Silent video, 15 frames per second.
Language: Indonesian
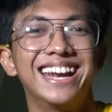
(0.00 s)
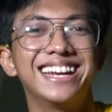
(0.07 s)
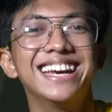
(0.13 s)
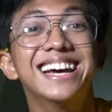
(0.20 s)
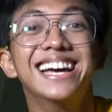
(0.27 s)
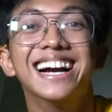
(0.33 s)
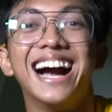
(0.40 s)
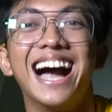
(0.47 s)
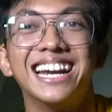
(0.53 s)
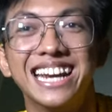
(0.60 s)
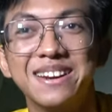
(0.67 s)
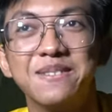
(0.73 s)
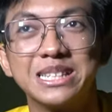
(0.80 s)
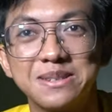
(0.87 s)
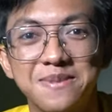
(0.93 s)
dengan
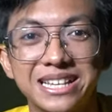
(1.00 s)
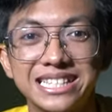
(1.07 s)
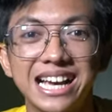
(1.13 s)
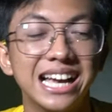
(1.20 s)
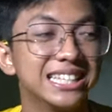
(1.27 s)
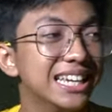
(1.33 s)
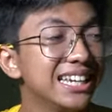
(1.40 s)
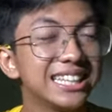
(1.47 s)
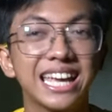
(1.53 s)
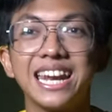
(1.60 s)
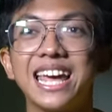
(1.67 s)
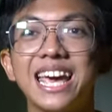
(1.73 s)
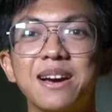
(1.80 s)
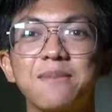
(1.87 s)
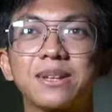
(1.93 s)
keadaan masing-masing aja. Ini
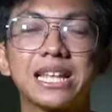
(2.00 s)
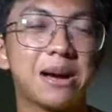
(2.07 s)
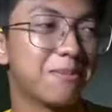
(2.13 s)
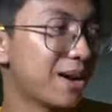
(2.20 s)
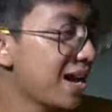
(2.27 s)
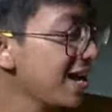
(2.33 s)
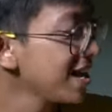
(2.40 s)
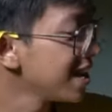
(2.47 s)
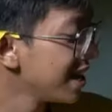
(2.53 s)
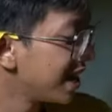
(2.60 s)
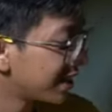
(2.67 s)
tenda yang pertama